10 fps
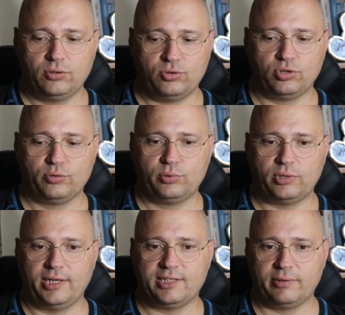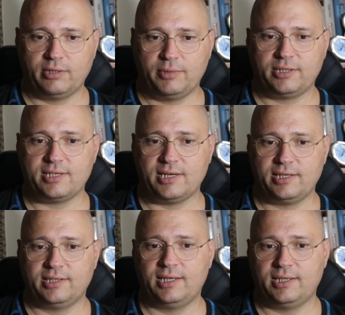Çünkü bu aynı zamanda Batı
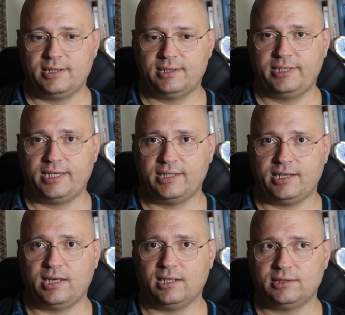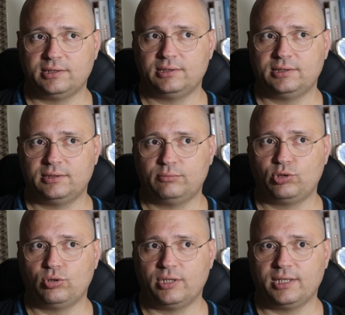Sahra'da ne kadar halkın
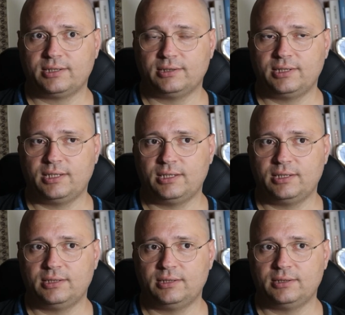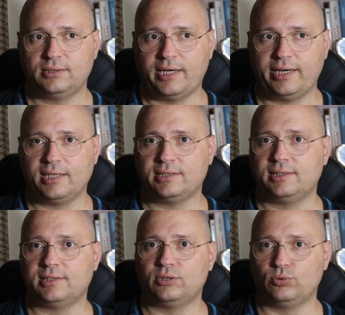bu konu hakkında hayal
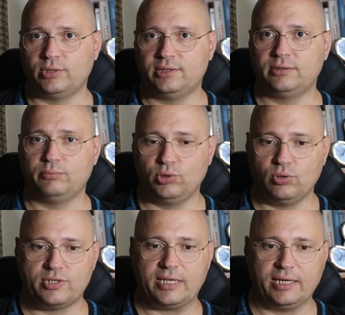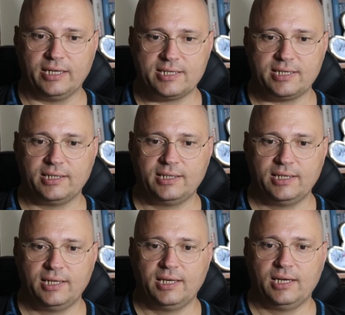kırıklığına uğradığının bir göstergesi
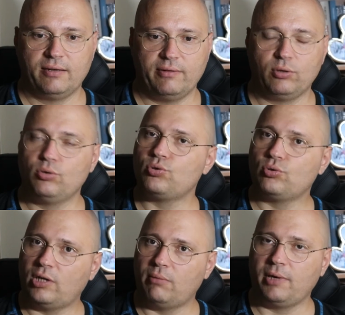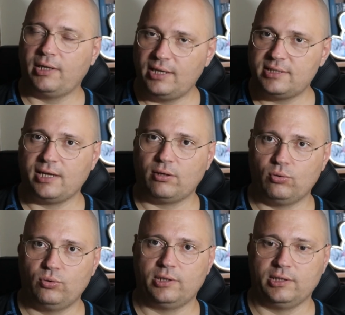ve güç kullanmaya da
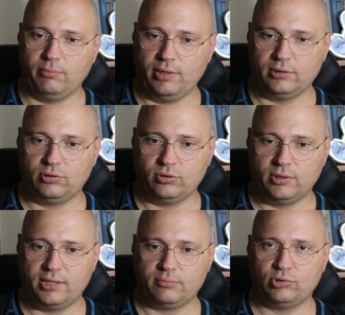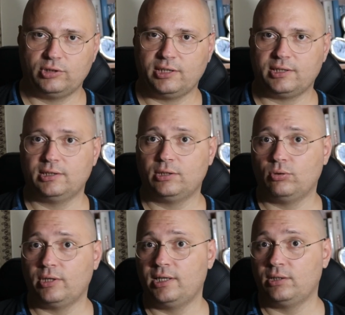istekli olduklarını belirtiyorlar. Bu da tekrardan
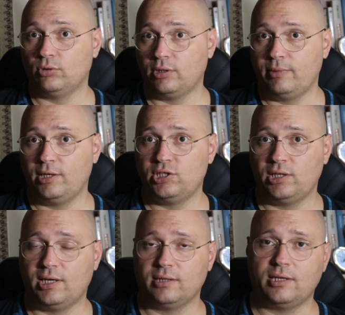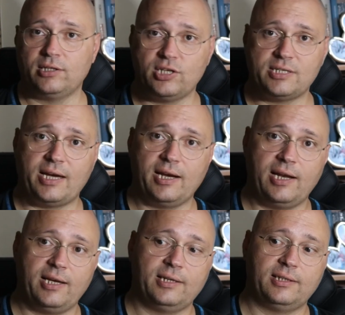olayların olabileceğini hatta Cezayir
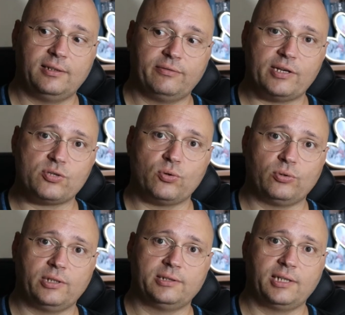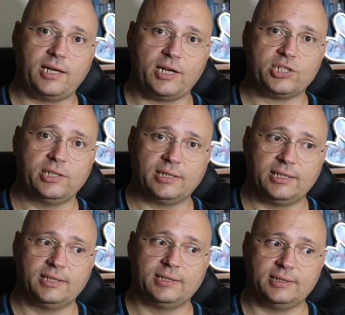ile e, Fas ordularında
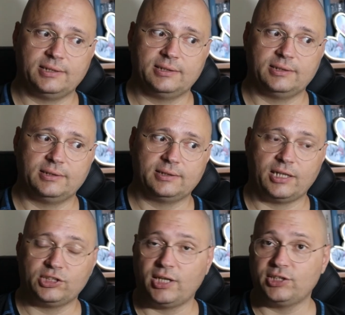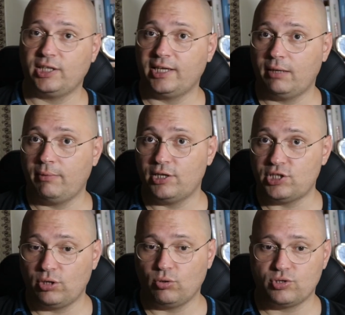karşılıklı e, karşı karşıya
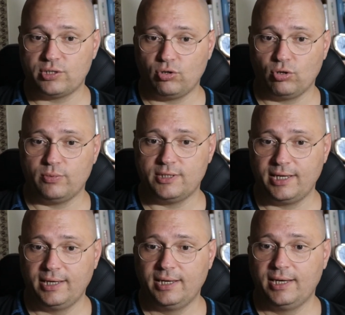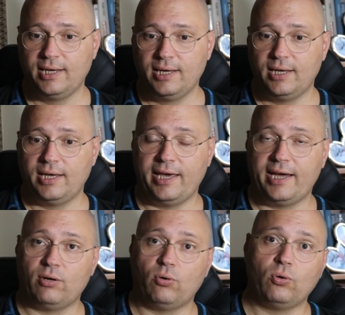gelebileceğini gösteriyor bize.
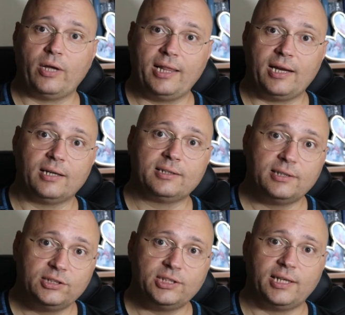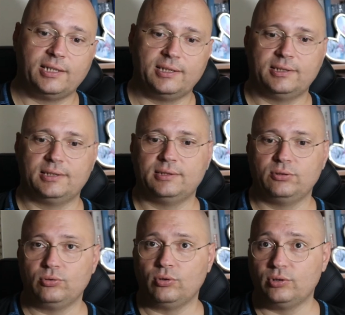Eğer olaylar akıllıca
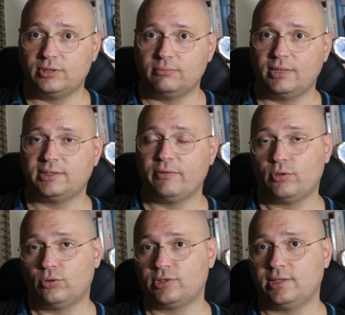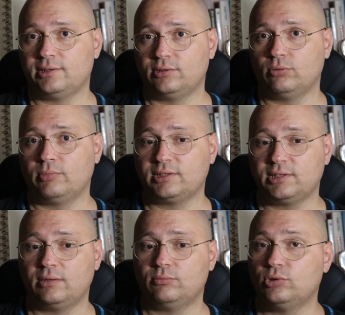e, yönetilmezse ve kontrol altına
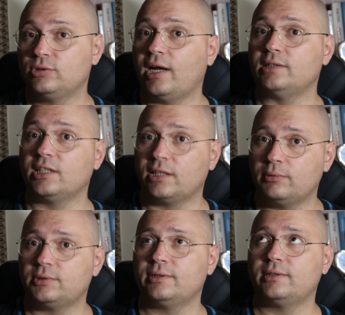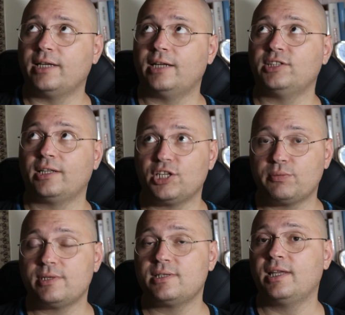olmazsa bunun
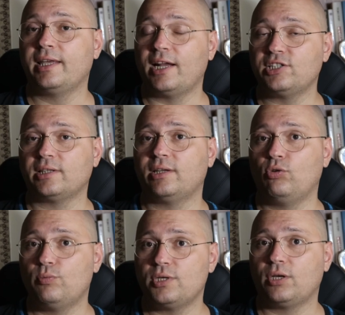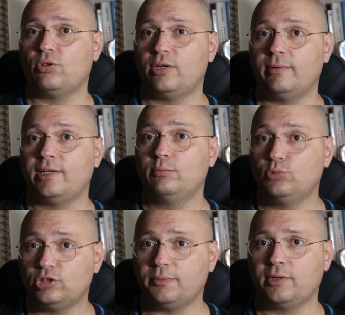gerçekleşmesi de gerçekten önümüzdeki dönemlerde
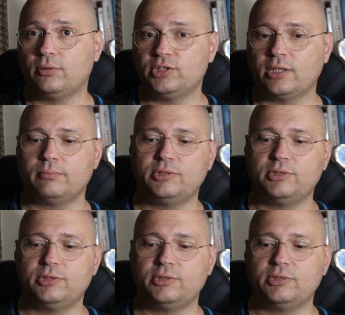muhtemel olacak.